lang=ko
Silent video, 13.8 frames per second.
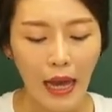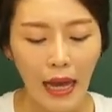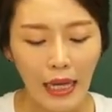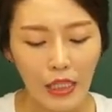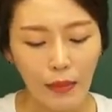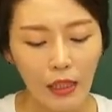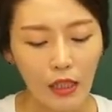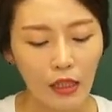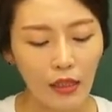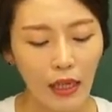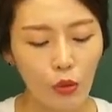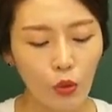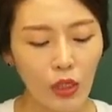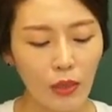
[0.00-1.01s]
하지만
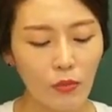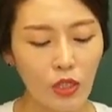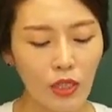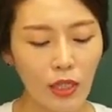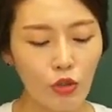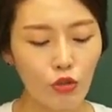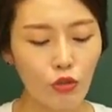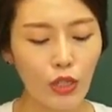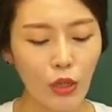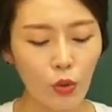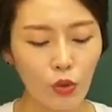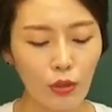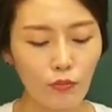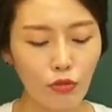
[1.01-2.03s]
이때에도 김치의
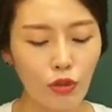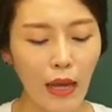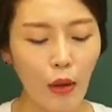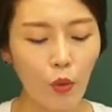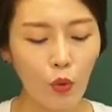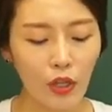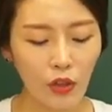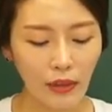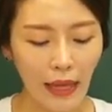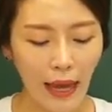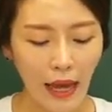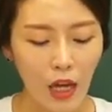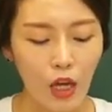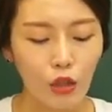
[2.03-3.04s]
주재료는 문화
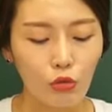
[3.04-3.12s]
오이였다.